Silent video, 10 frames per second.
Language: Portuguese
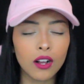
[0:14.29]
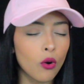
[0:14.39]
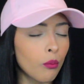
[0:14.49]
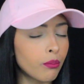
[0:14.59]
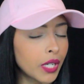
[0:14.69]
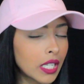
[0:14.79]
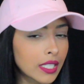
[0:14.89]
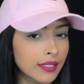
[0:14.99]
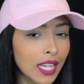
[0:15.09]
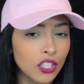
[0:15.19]

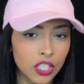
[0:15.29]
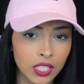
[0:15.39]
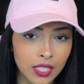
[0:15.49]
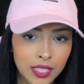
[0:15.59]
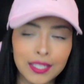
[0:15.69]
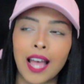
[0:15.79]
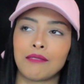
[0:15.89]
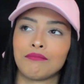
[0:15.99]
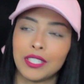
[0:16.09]
comprinhas da China, tá?